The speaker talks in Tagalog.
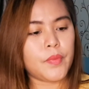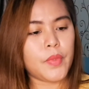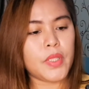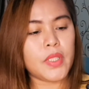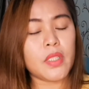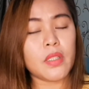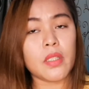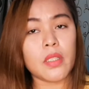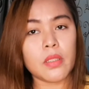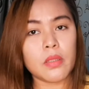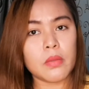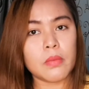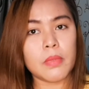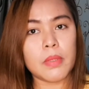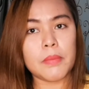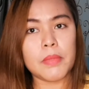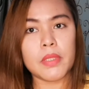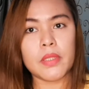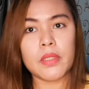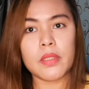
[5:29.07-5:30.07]
pwede tayong
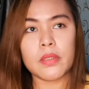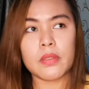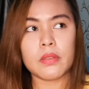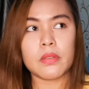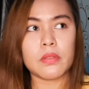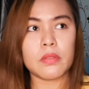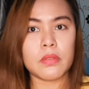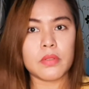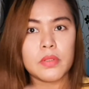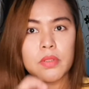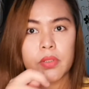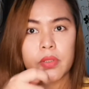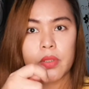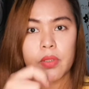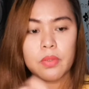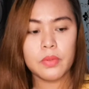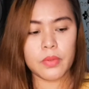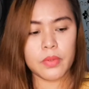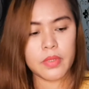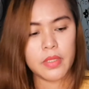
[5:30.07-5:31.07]
gumamit ng
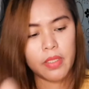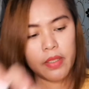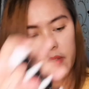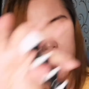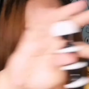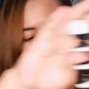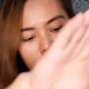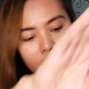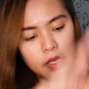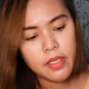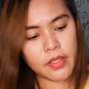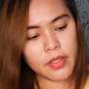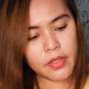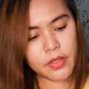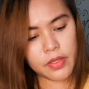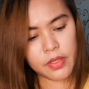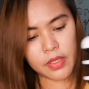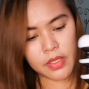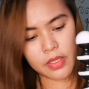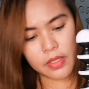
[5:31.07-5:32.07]
screwdriver
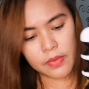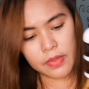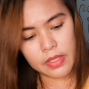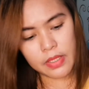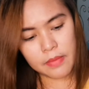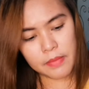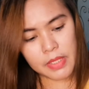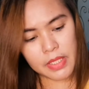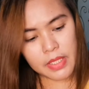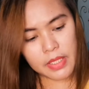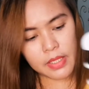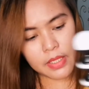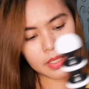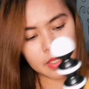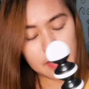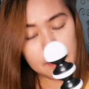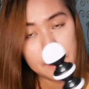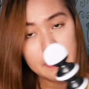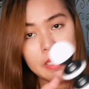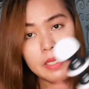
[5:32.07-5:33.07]
yun ang ginawa namin
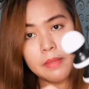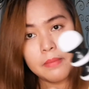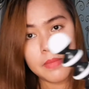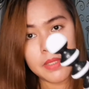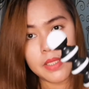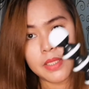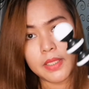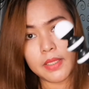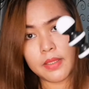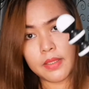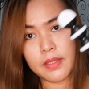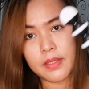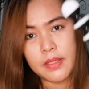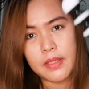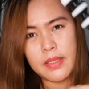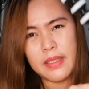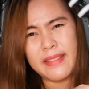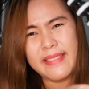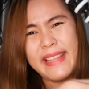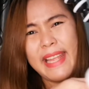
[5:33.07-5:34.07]
kanina para
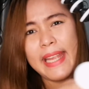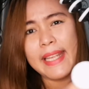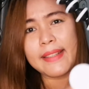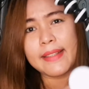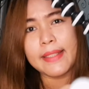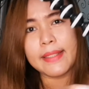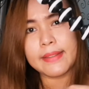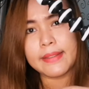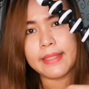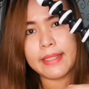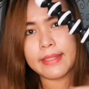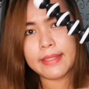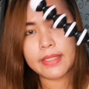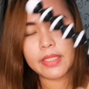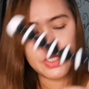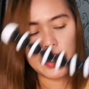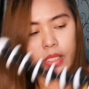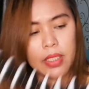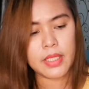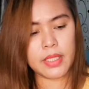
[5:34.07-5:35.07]
ma-tighten
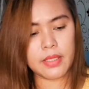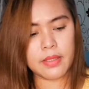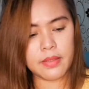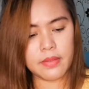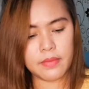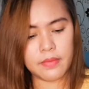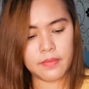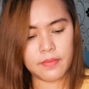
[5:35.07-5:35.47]
talaga siya